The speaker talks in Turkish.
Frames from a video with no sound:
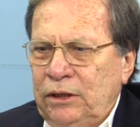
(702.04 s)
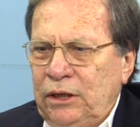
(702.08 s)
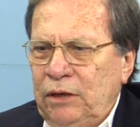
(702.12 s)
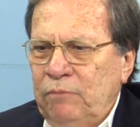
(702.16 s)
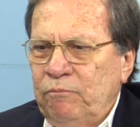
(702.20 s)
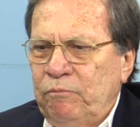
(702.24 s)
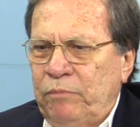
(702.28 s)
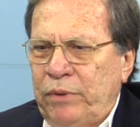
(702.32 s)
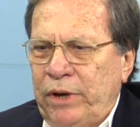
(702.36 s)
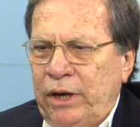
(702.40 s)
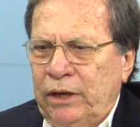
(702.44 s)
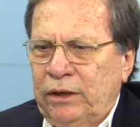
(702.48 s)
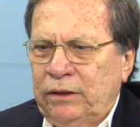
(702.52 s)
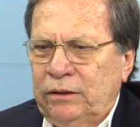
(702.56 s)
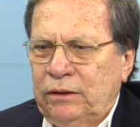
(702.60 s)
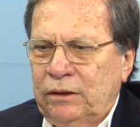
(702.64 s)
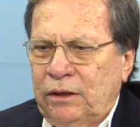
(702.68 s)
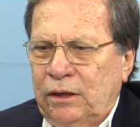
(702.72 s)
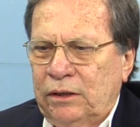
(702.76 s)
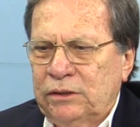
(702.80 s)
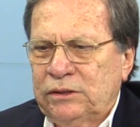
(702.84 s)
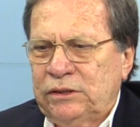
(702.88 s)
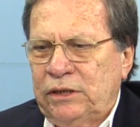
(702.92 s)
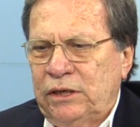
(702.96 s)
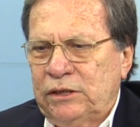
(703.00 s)
Impact
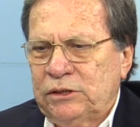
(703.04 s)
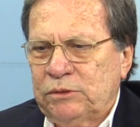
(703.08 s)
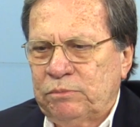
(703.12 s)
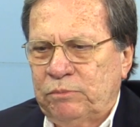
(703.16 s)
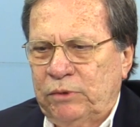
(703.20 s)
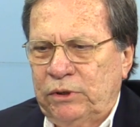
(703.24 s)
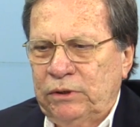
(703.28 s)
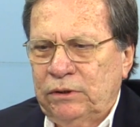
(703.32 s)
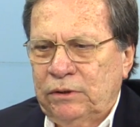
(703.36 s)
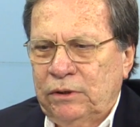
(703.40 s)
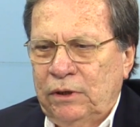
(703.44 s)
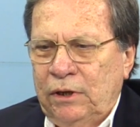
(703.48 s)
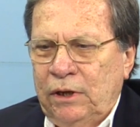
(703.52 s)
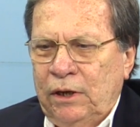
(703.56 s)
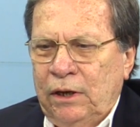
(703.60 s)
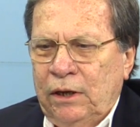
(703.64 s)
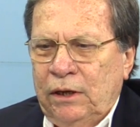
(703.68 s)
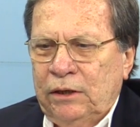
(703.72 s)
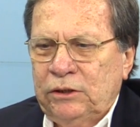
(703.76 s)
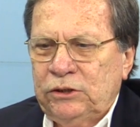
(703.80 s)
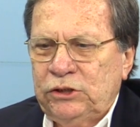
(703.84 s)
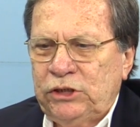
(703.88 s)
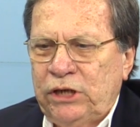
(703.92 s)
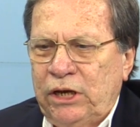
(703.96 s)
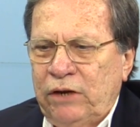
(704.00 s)
Assessment,
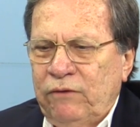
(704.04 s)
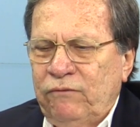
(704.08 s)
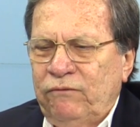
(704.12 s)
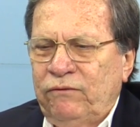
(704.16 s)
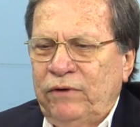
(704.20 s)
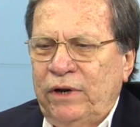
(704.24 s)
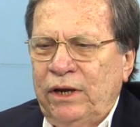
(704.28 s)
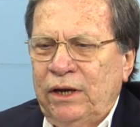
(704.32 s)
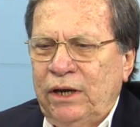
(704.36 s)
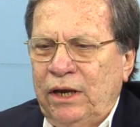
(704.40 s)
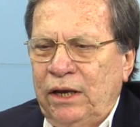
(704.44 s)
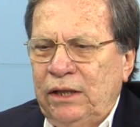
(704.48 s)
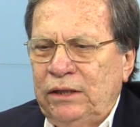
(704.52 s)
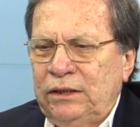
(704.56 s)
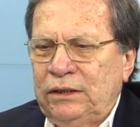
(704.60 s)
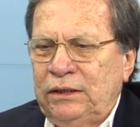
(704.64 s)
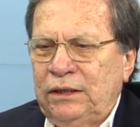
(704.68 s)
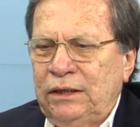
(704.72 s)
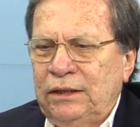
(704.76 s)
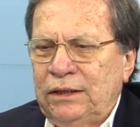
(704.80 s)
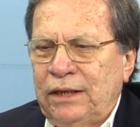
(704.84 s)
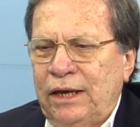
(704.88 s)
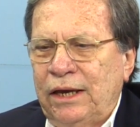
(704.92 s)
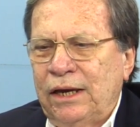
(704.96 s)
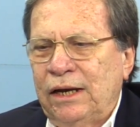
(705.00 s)
çevre
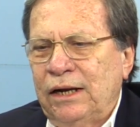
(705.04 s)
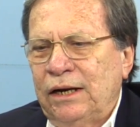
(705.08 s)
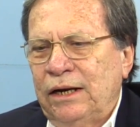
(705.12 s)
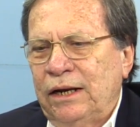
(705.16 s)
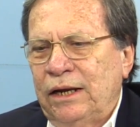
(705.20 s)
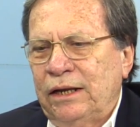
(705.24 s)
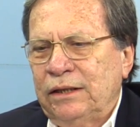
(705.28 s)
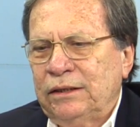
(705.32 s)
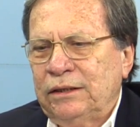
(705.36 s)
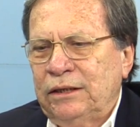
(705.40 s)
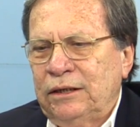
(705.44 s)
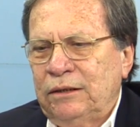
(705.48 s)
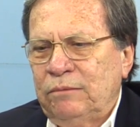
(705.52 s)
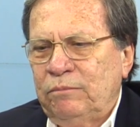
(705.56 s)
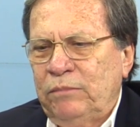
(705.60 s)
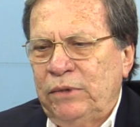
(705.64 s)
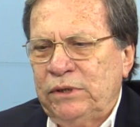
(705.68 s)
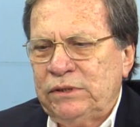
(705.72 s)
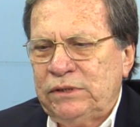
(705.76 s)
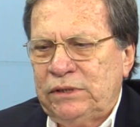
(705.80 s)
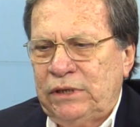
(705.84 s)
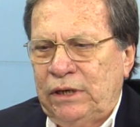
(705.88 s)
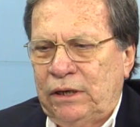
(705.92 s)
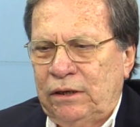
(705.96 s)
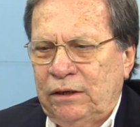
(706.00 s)
etki
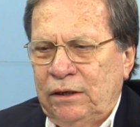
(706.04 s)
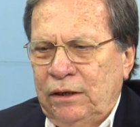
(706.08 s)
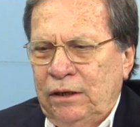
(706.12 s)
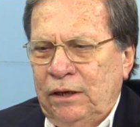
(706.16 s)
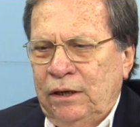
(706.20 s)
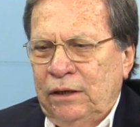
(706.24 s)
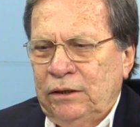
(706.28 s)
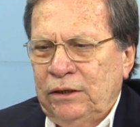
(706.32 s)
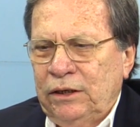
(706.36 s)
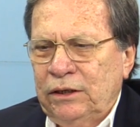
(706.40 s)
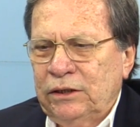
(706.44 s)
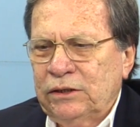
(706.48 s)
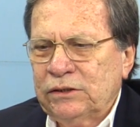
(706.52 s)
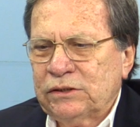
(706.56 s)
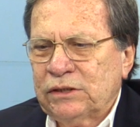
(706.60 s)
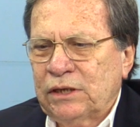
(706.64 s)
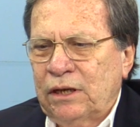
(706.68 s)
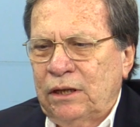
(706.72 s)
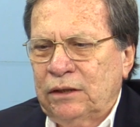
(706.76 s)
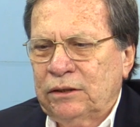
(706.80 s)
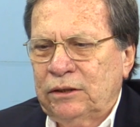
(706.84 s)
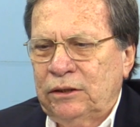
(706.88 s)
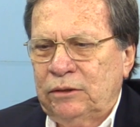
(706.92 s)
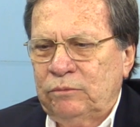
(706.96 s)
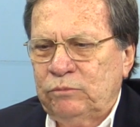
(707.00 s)
değerlendirilmesinin
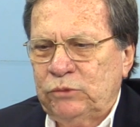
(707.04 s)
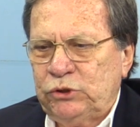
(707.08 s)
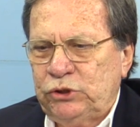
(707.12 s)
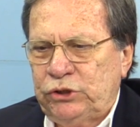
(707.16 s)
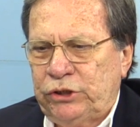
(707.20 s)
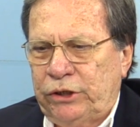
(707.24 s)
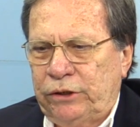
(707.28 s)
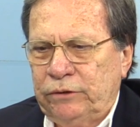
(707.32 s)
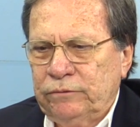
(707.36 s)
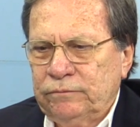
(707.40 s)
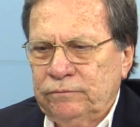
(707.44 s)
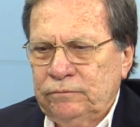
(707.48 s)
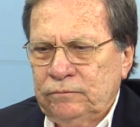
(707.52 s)
kısaltılmışı.